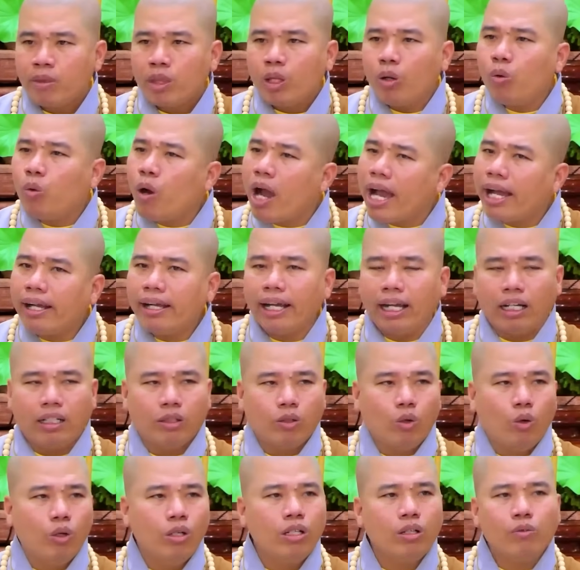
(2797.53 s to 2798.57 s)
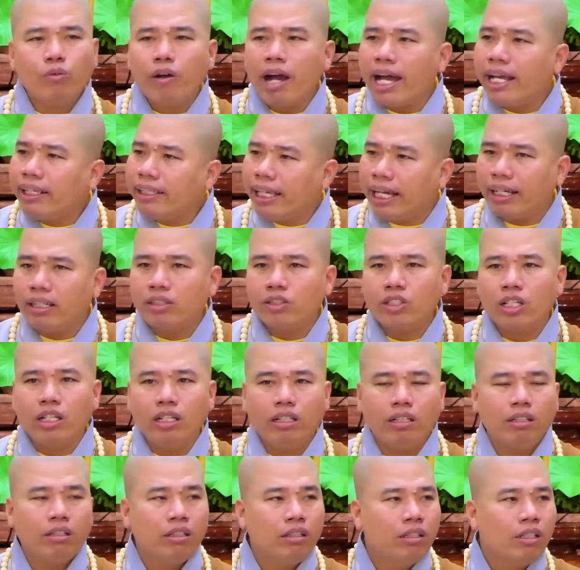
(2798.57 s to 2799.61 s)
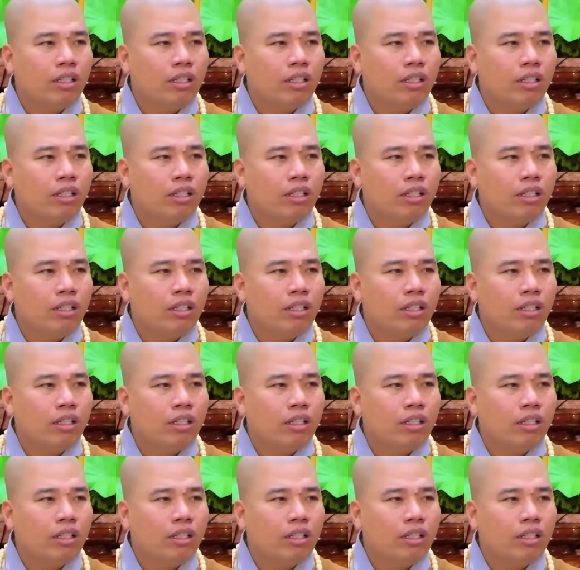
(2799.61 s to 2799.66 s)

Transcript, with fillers: nó quá gần gũi, nó quá nhân sinh,